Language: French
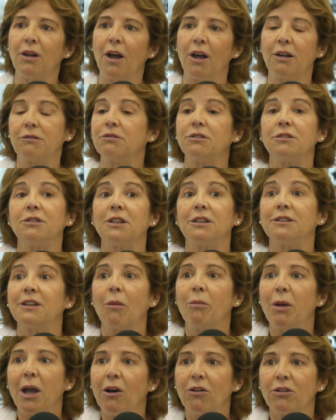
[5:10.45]
Ah, c'est
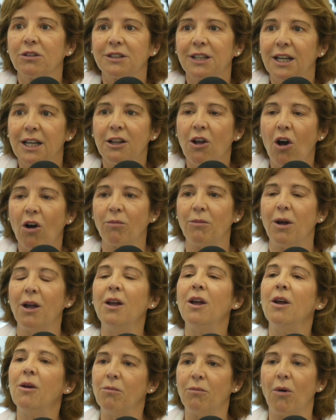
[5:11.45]
aberrant, c'est
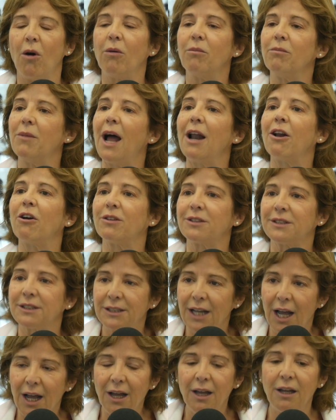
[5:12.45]
énorme. Bon, bah alors
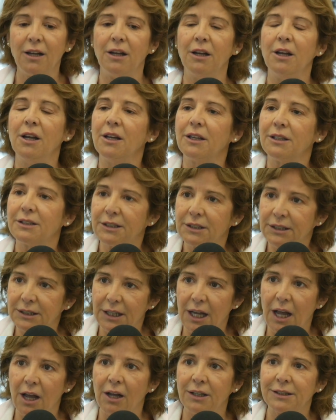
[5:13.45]
ça,
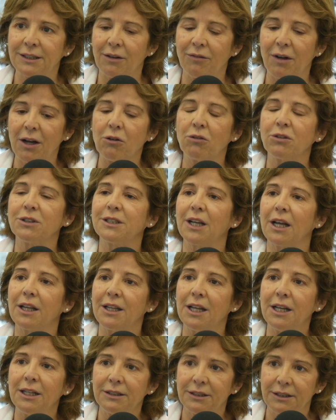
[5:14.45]
ça, va
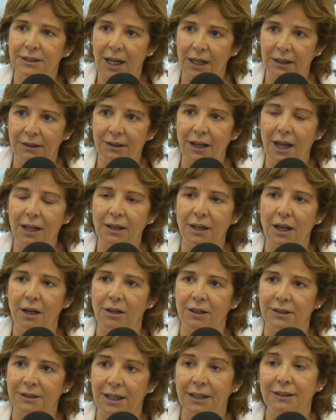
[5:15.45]
concerner certaines,
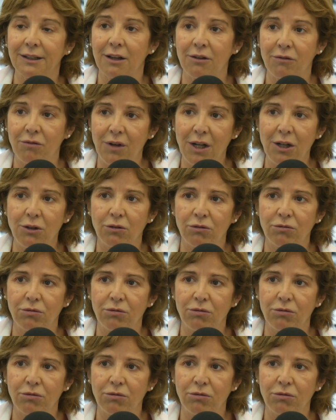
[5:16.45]
euh, certaines villes de